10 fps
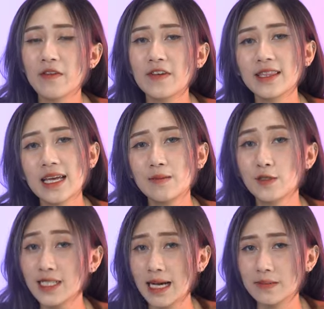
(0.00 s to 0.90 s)
mật vân tay
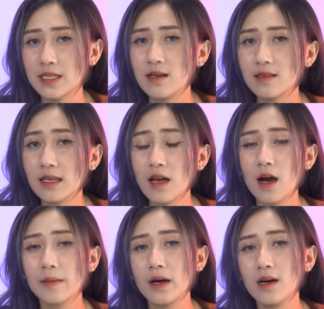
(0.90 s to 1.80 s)
một chạm sẽ được tích
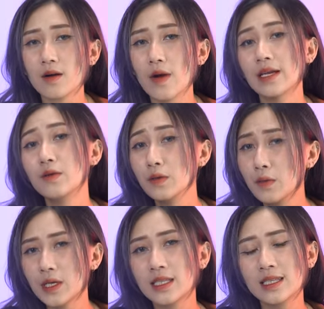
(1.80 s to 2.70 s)
hợp ở ngay nút
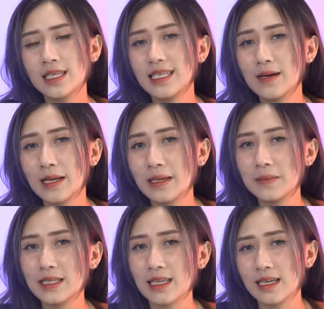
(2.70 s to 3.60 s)
nguồn thì điều này
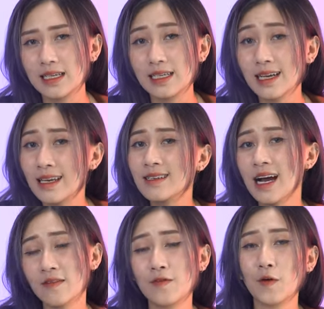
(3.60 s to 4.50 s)
mình thấy ngày
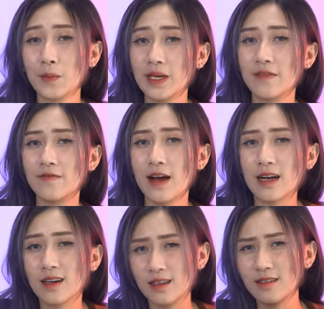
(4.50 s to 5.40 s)
càng phổ biến và
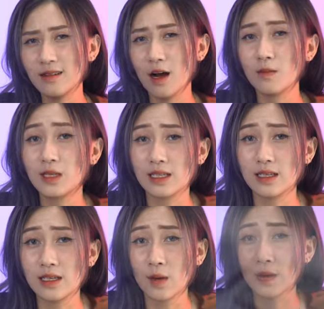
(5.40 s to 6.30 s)
gần như là không thể
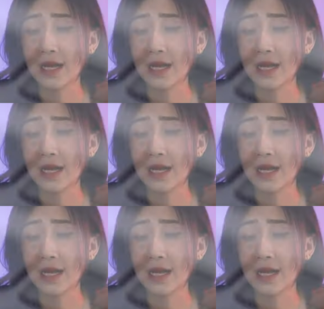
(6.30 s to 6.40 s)
thiếu